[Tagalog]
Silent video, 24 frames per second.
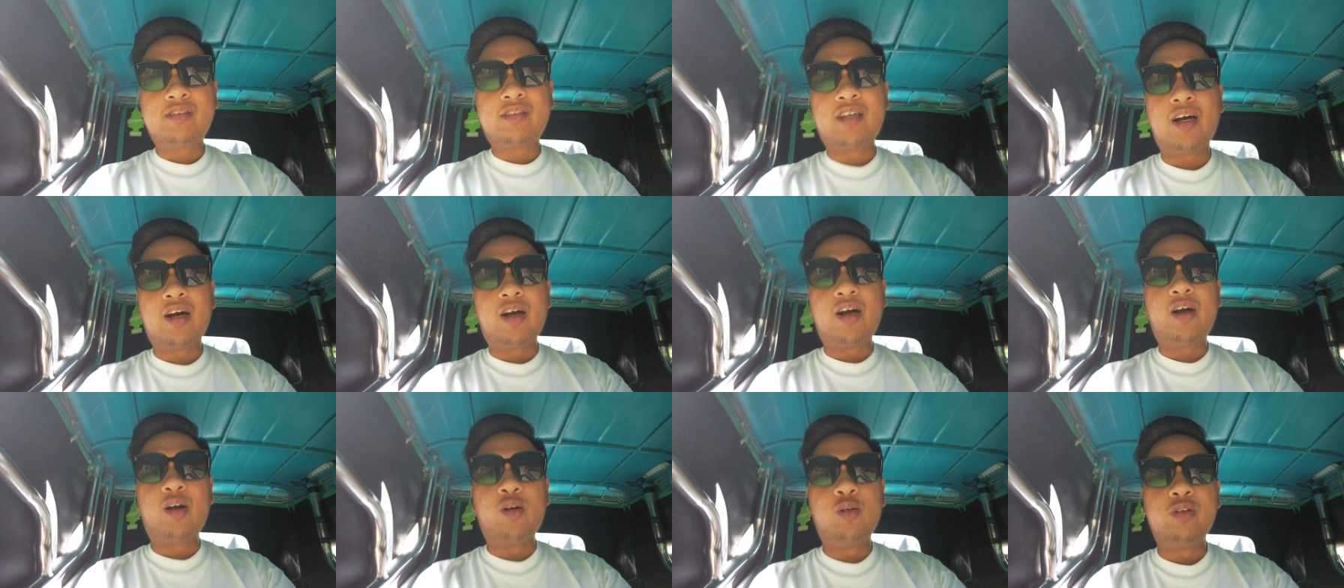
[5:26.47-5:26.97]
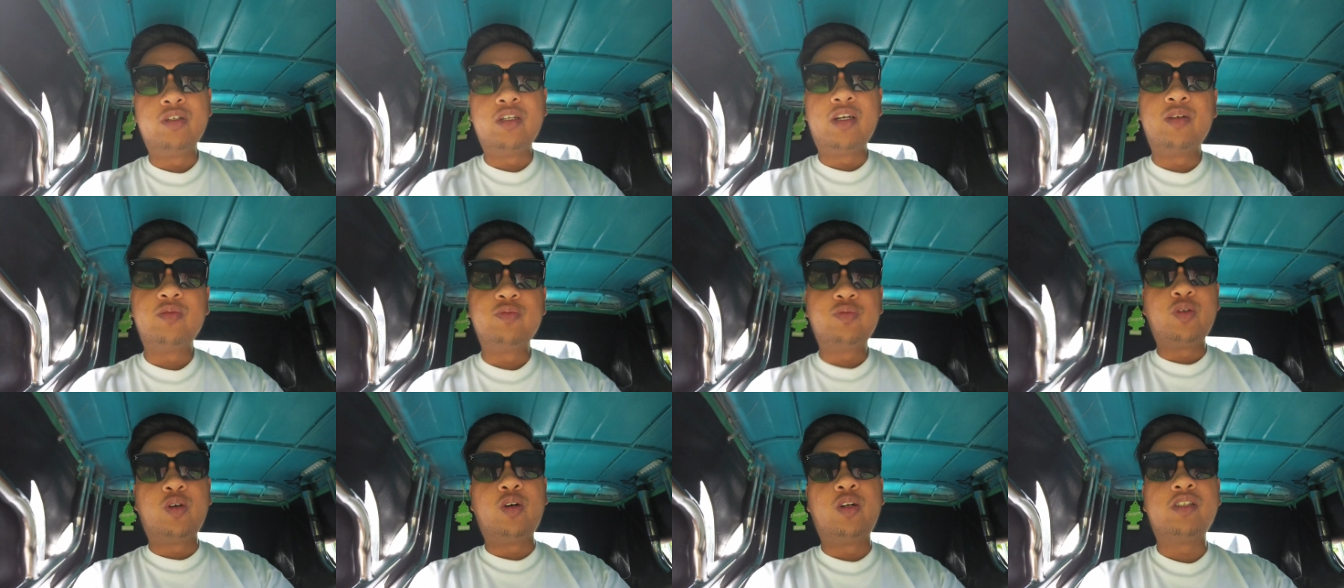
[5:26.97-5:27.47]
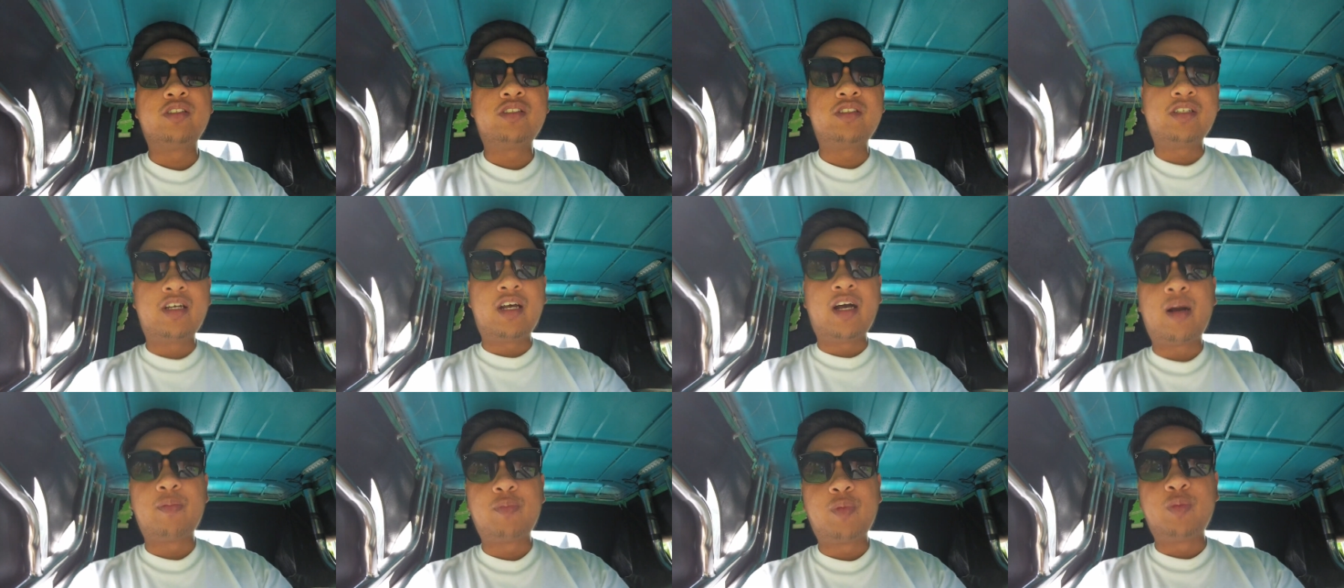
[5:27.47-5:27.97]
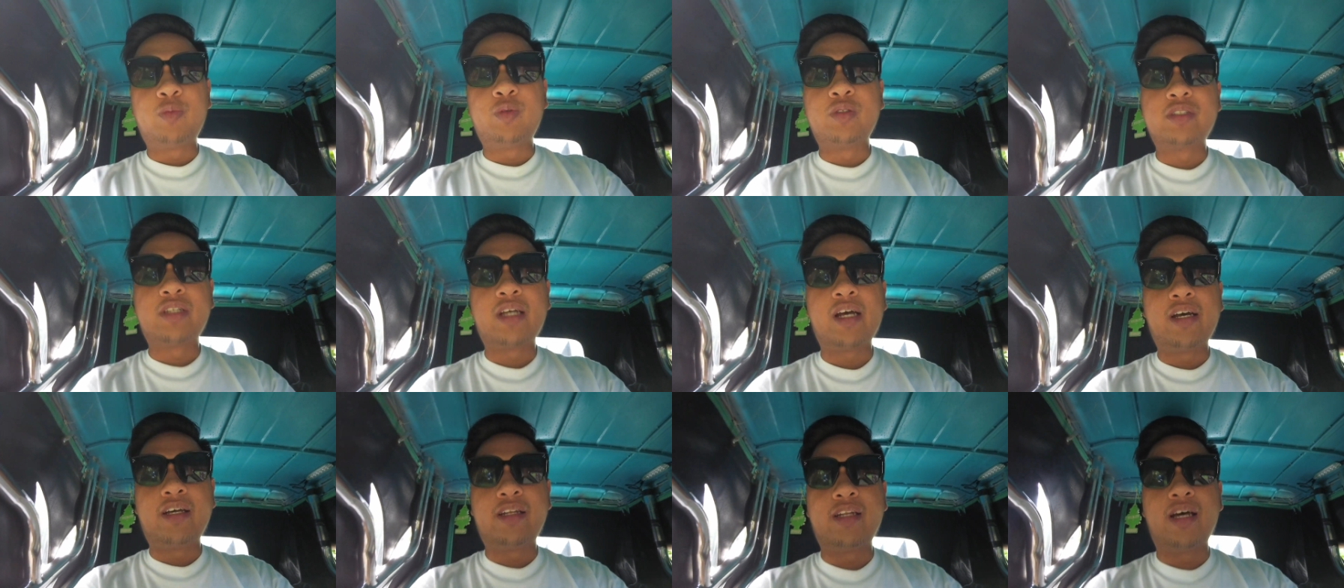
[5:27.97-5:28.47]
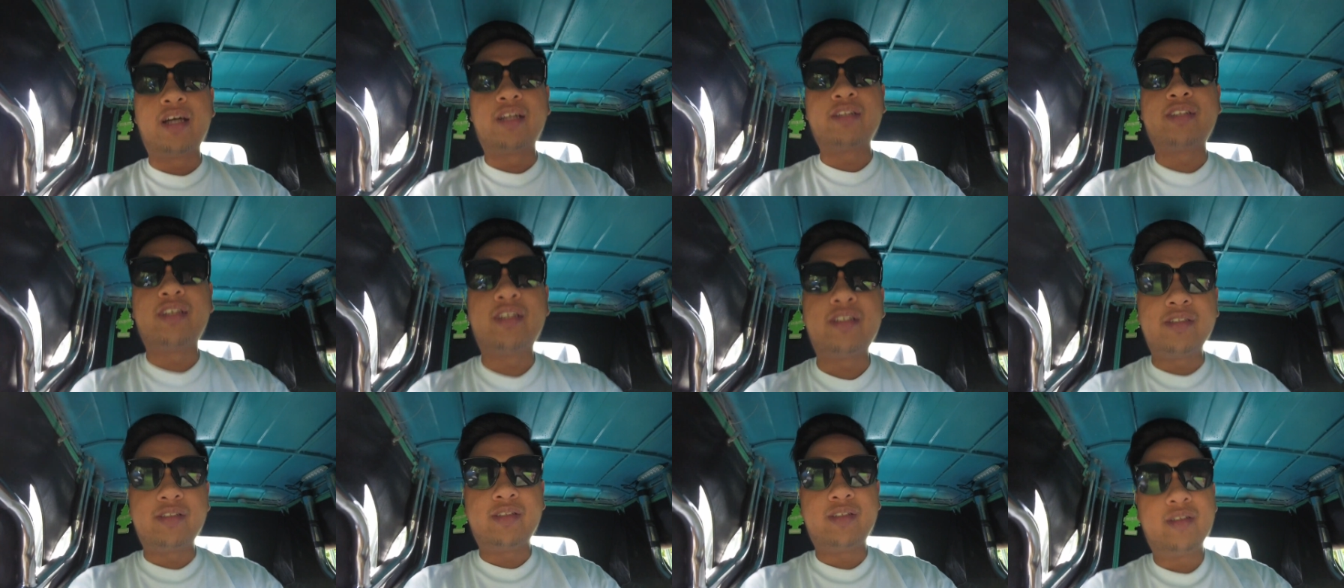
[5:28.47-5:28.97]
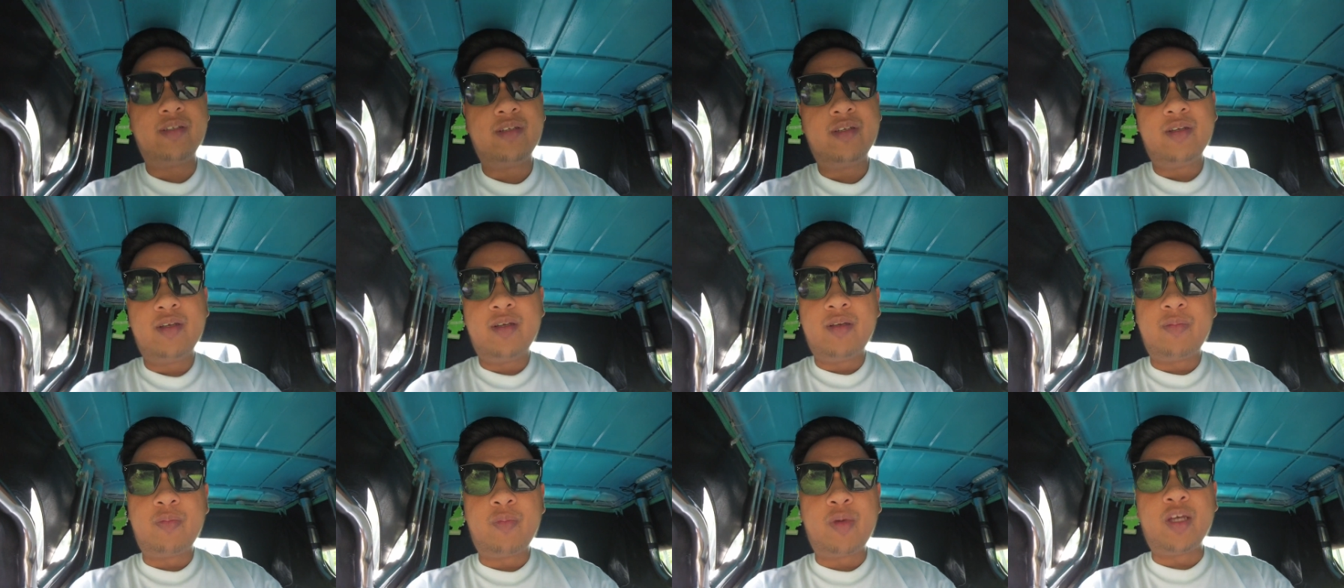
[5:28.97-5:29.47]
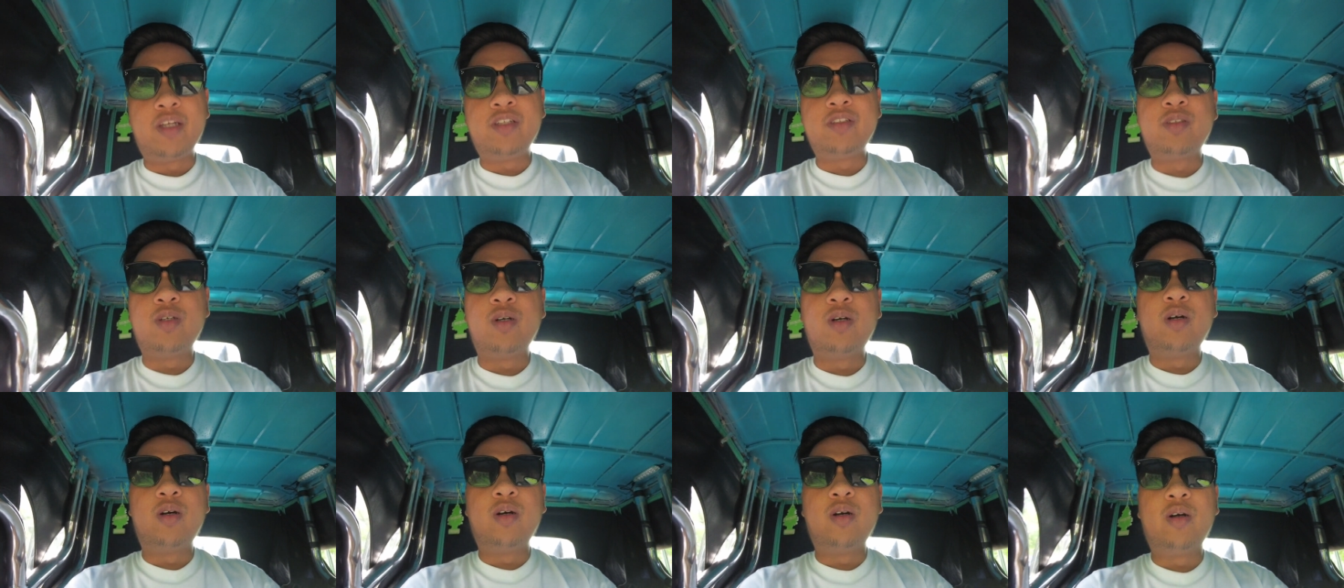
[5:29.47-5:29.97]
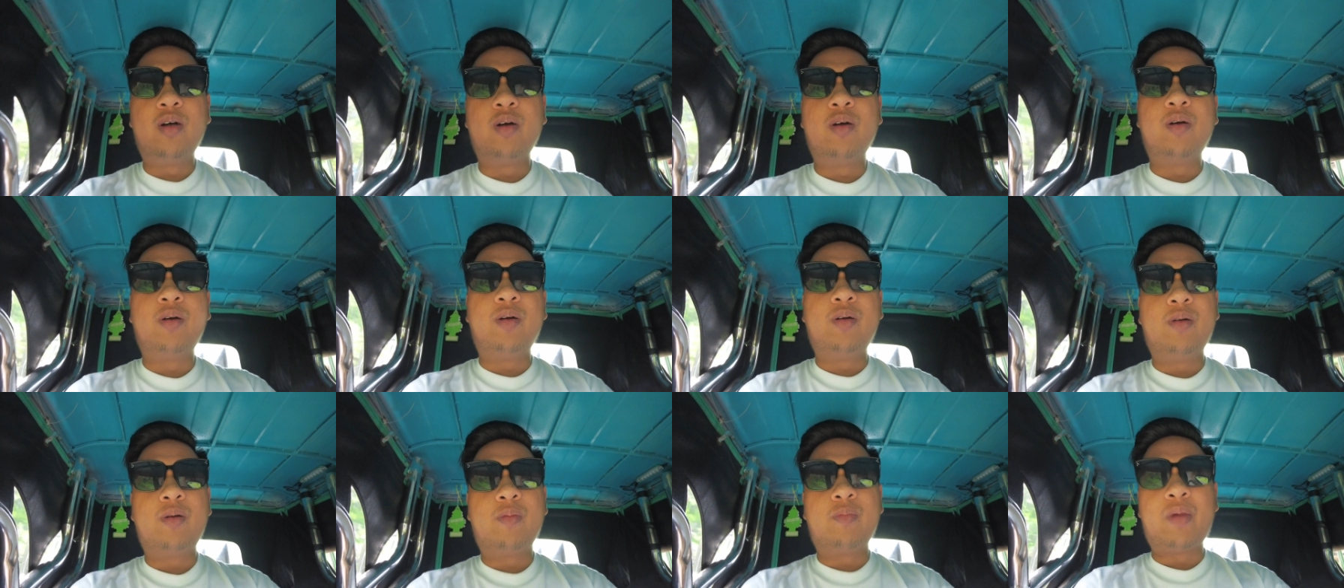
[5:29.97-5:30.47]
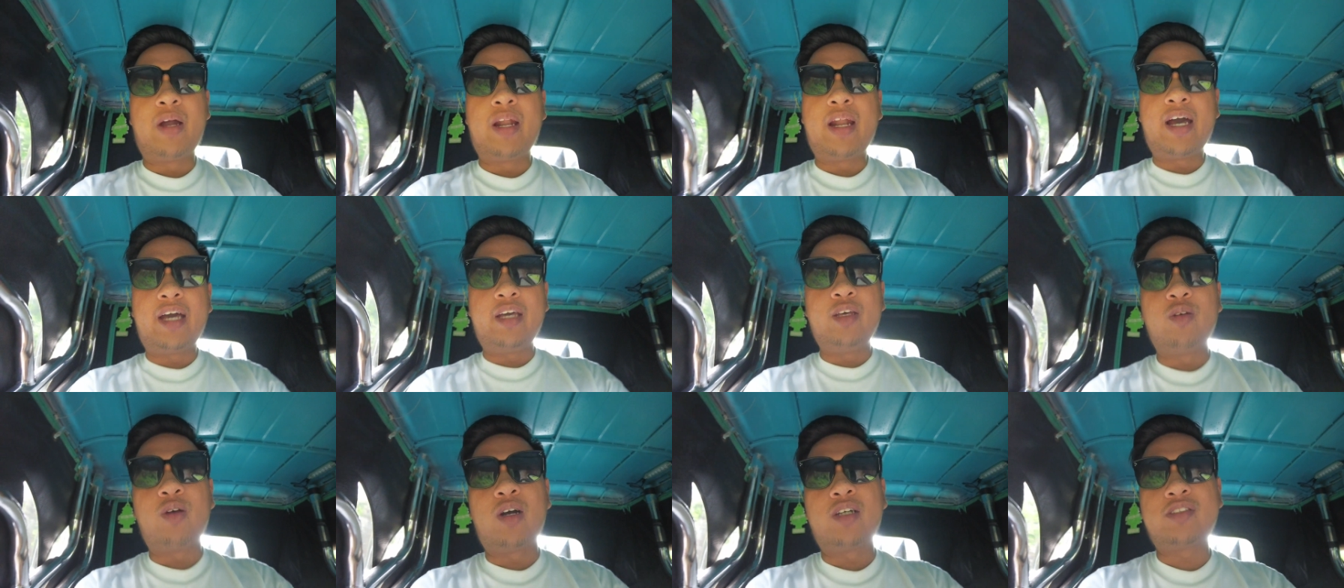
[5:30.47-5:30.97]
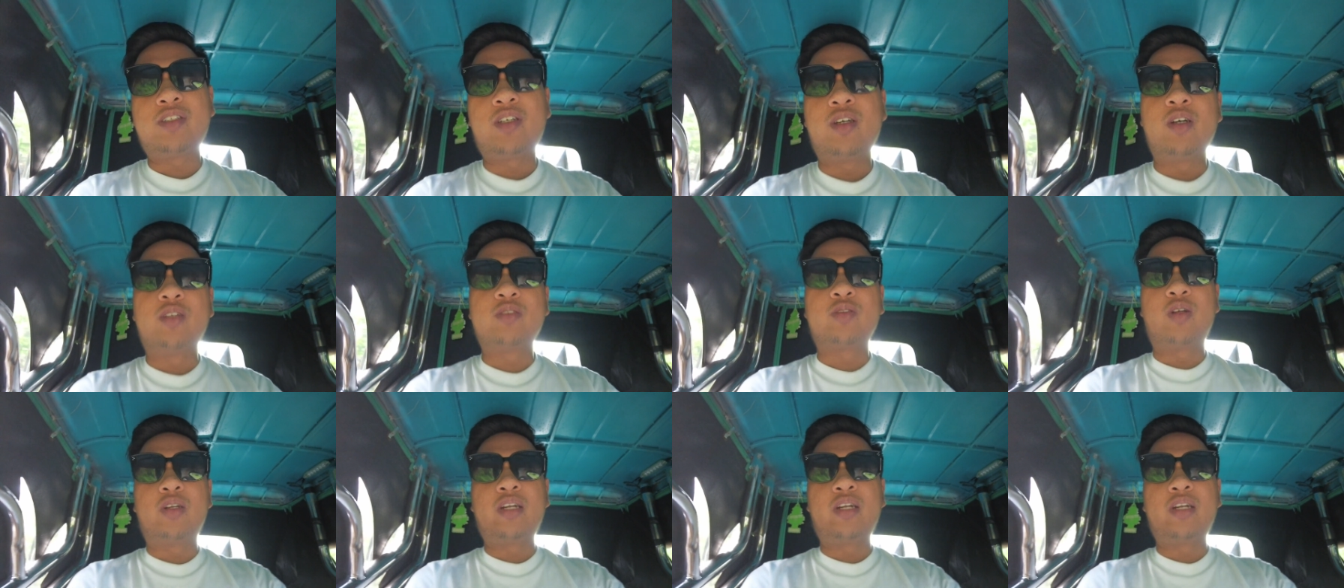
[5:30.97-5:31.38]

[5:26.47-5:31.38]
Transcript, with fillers: sa unang falls na pupuntahan natin. Medyo malayo kasi